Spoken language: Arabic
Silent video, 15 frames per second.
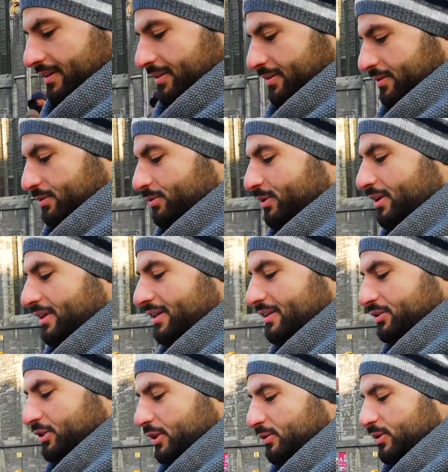صوره
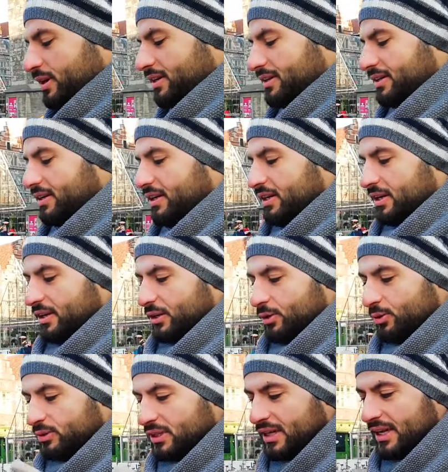كلش حلوه
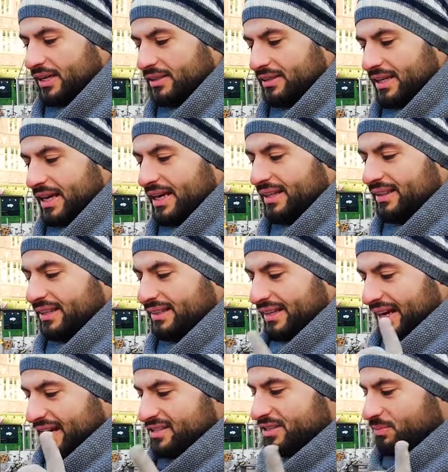وطلع عندنا ايضا
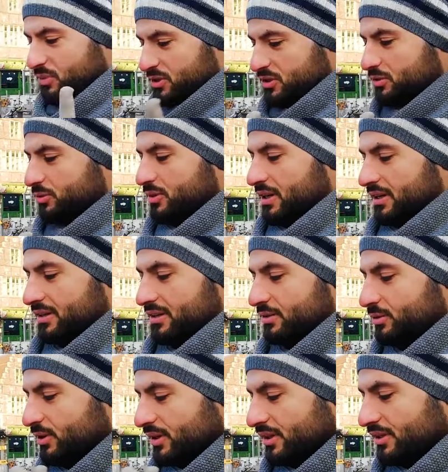عزل بالصوره
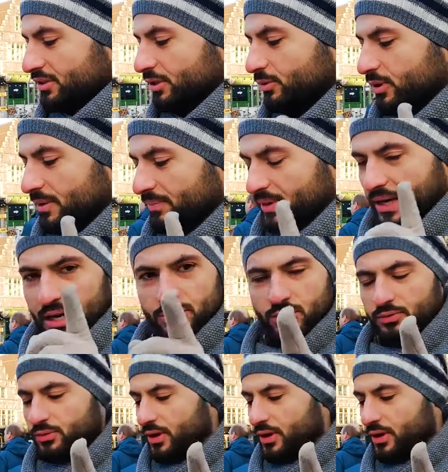صوره كلش حلوه راح تشوفوها